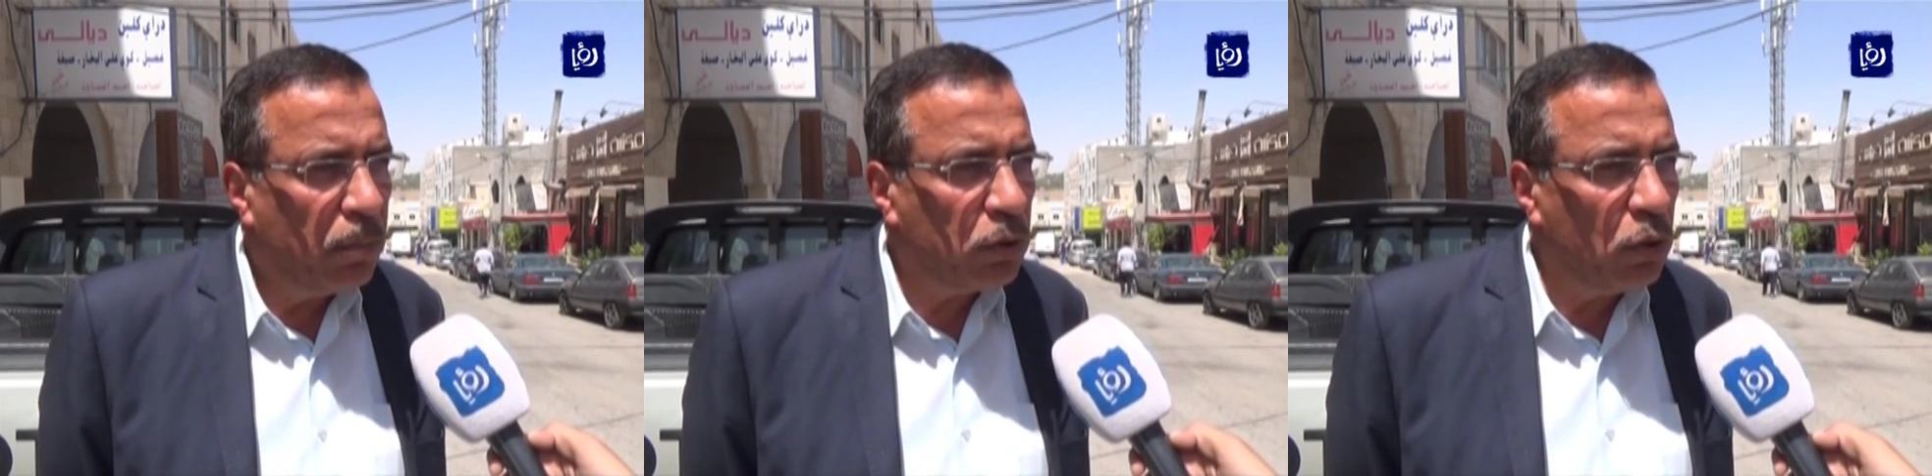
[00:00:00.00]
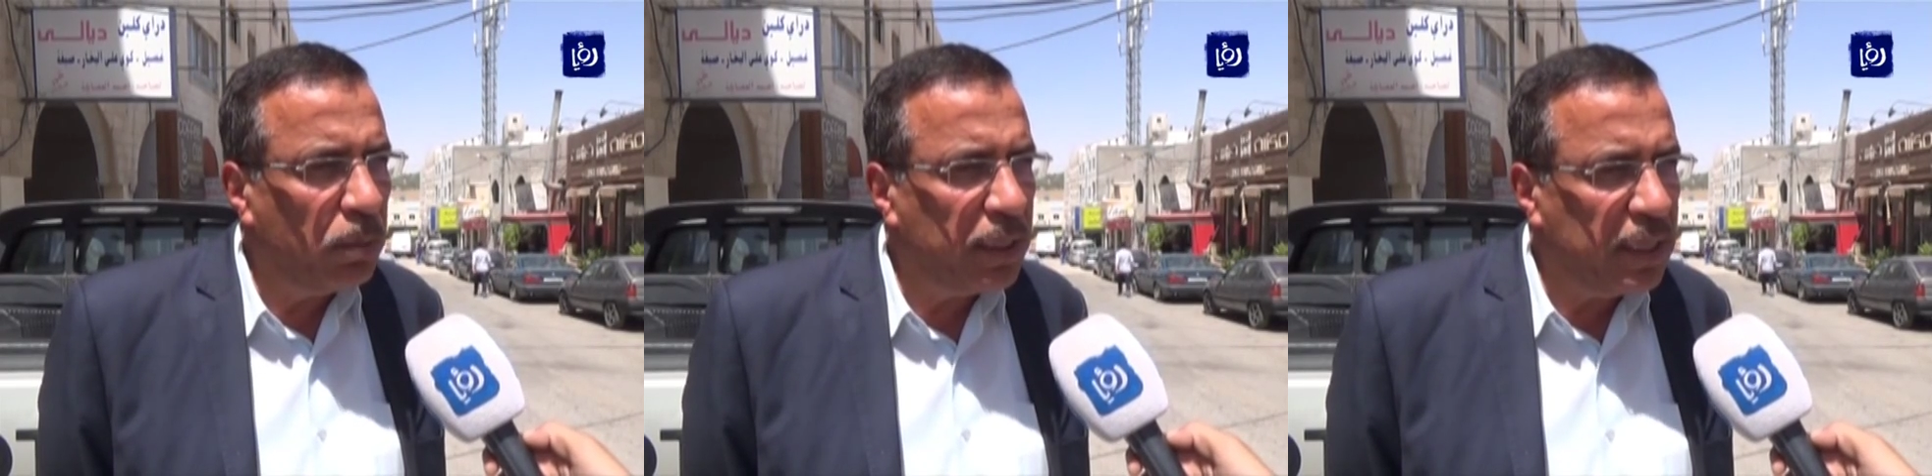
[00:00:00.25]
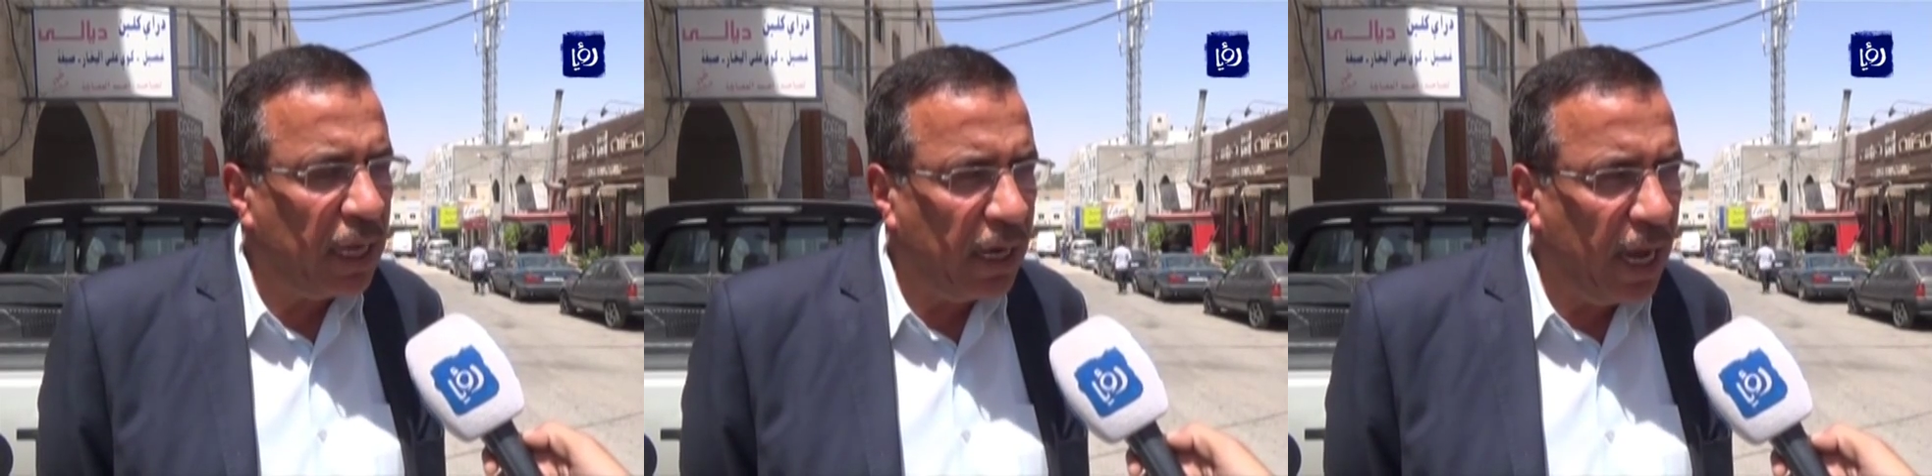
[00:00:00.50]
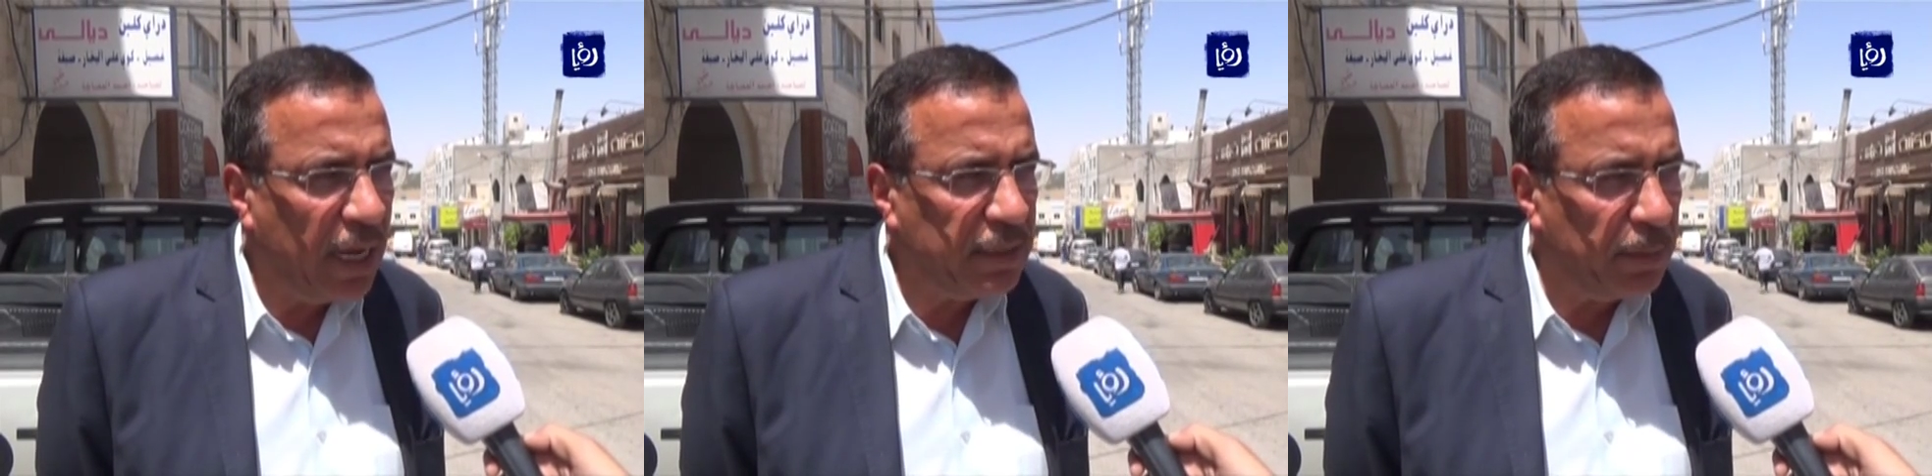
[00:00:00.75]
مطلوب
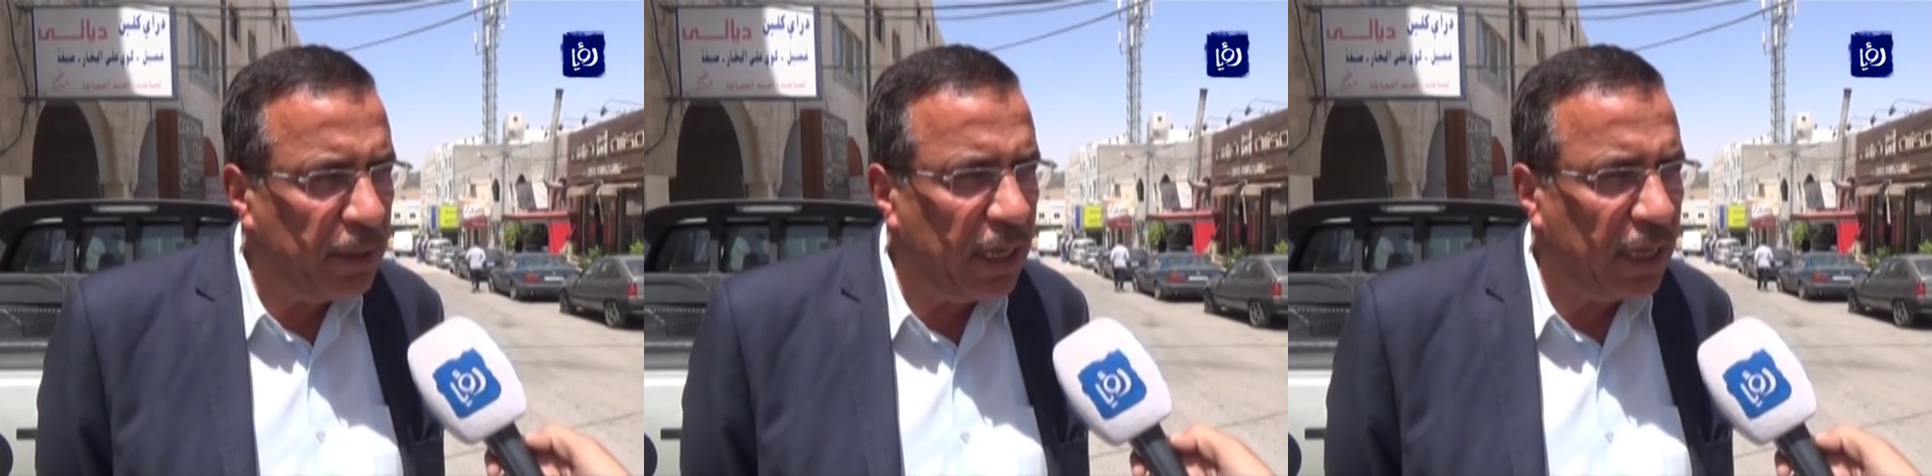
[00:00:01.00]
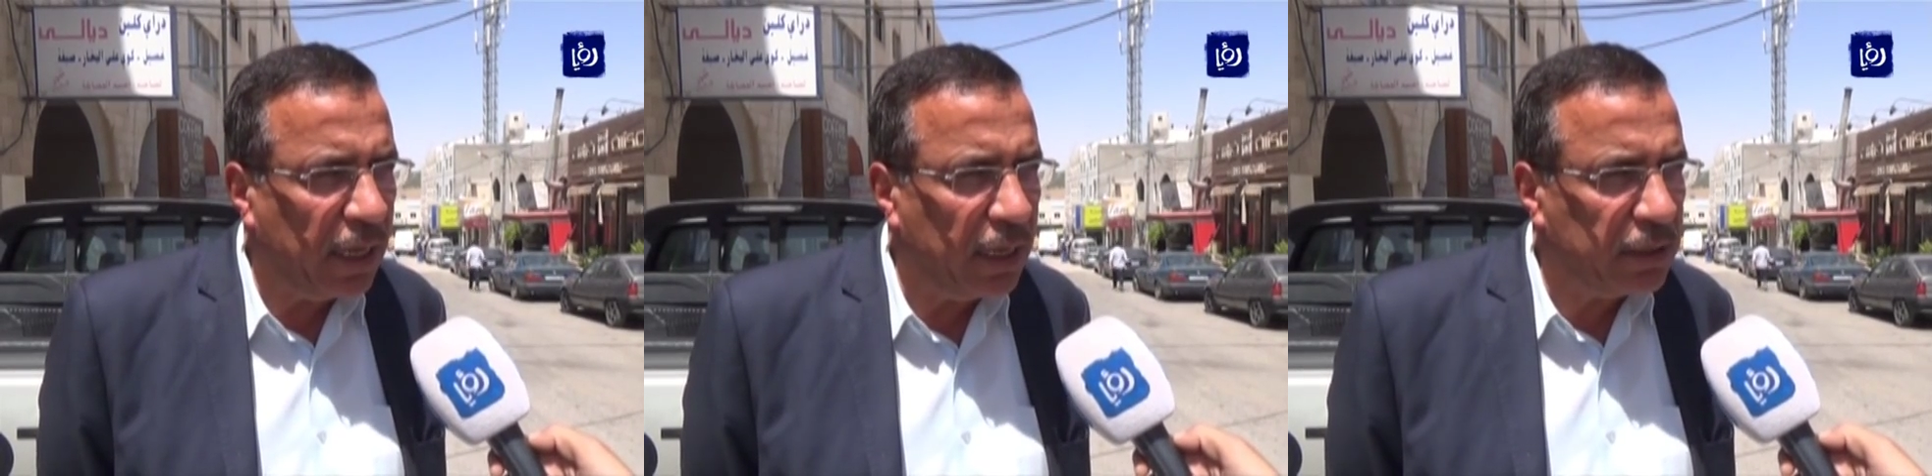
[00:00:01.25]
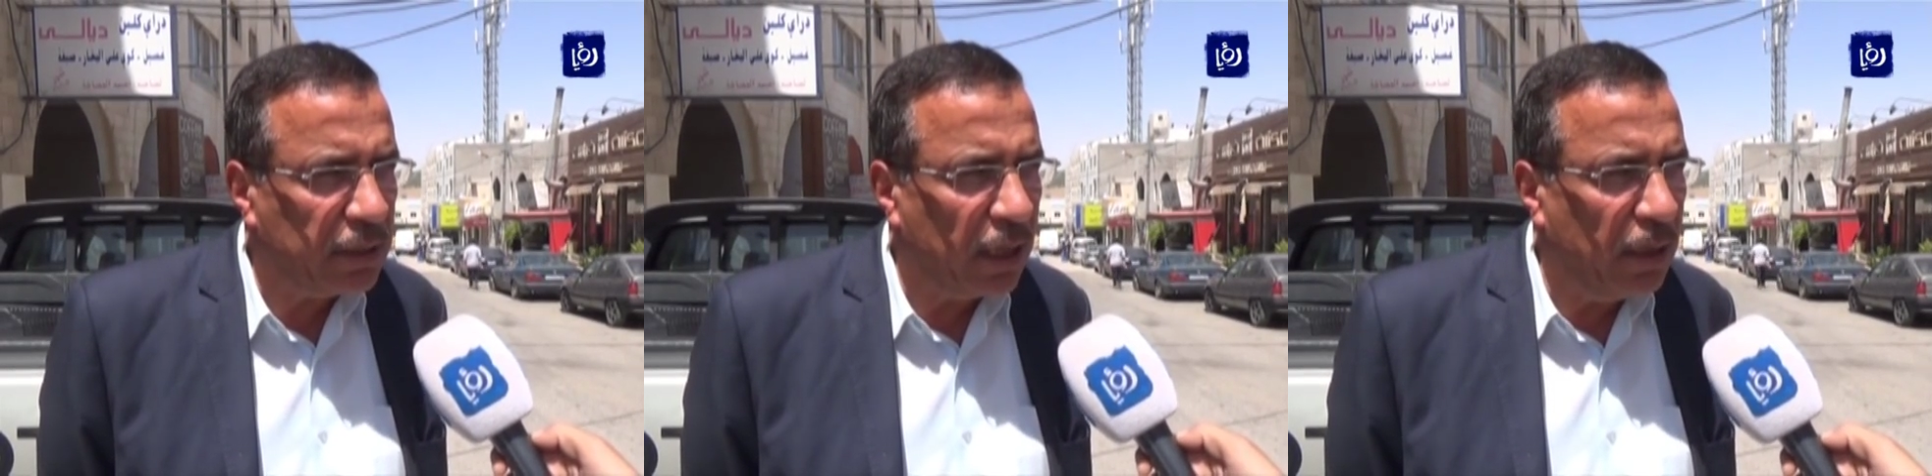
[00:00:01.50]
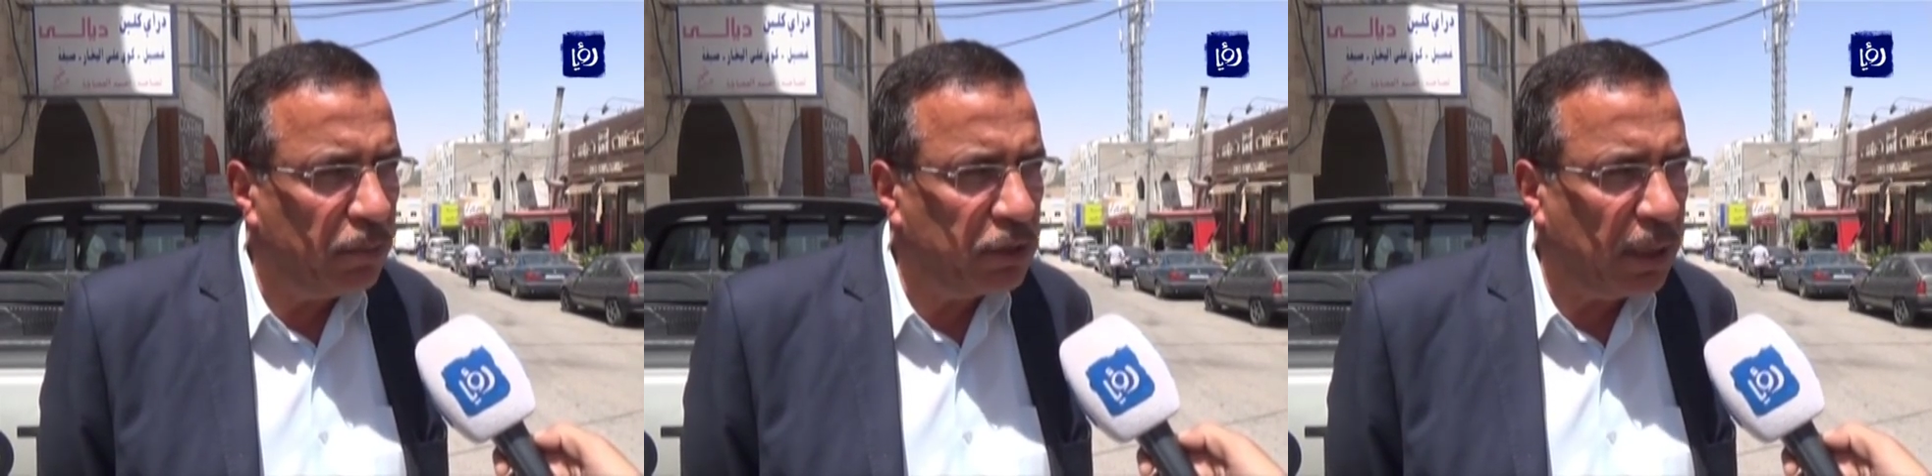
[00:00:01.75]
إدارة أحسن من هيك لتشغيل